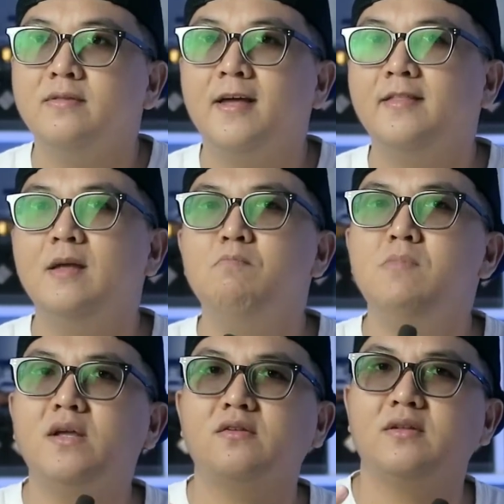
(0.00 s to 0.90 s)
dan
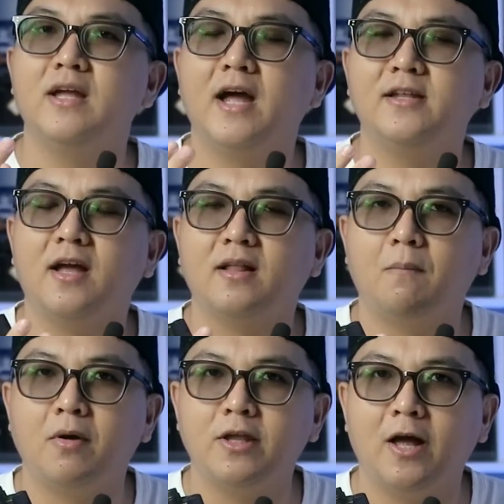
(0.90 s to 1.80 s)
dimix dengan yang
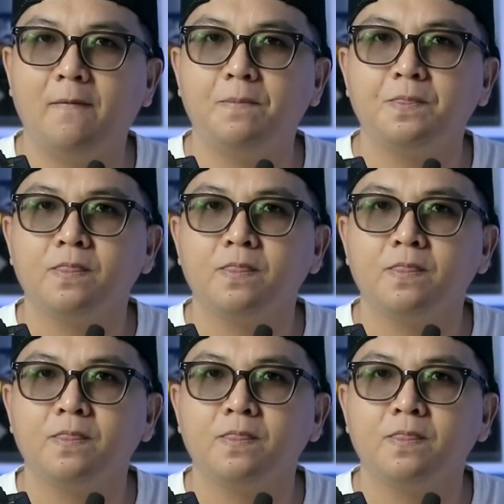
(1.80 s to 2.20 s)
namanya